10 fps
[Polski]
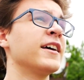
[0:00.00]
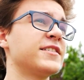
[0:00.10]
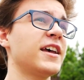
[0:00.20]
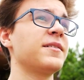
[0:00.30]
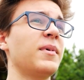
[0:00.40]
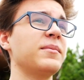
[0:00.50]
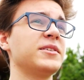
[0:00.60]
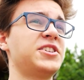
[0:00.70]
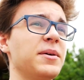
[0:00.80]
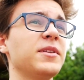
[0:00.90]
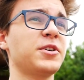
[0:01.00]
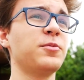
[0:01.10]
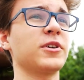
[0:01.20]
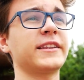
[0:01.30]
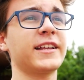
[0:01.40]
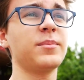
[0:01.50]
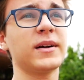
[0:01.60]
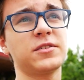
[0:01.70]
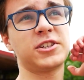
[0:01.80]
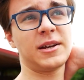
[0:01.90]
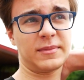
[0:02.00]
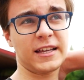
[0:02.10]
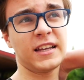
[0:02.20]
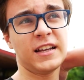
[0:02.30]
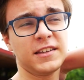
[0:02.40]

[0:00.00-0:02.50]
że mamy ciemne chmury, takie bardzo ciemne,